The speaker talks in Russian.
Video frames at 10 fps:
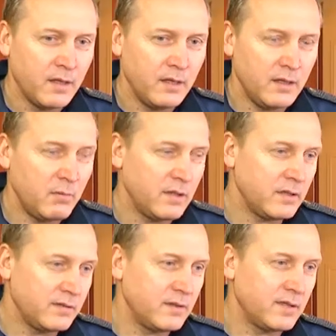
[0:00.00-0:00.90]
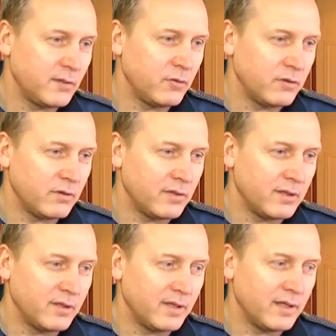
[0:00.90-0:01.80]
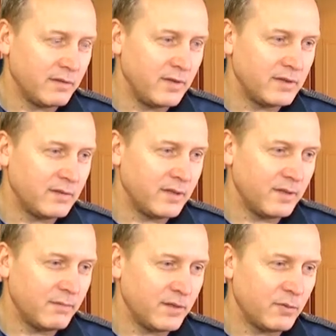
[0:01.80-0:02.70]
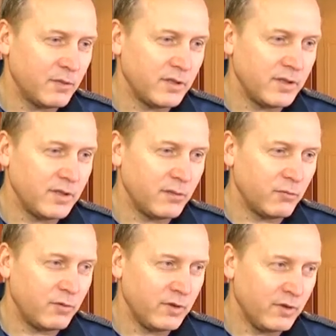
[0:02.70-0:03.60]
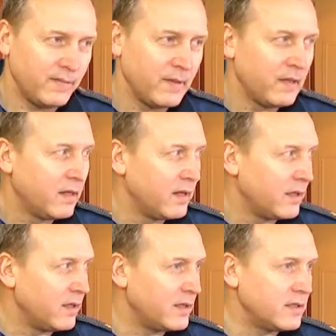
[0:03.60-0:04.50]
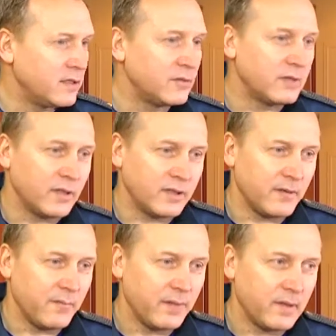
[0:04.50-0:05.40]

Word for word: И ребята действительно работают э, ответственно, подходят к этому, и есть результаты.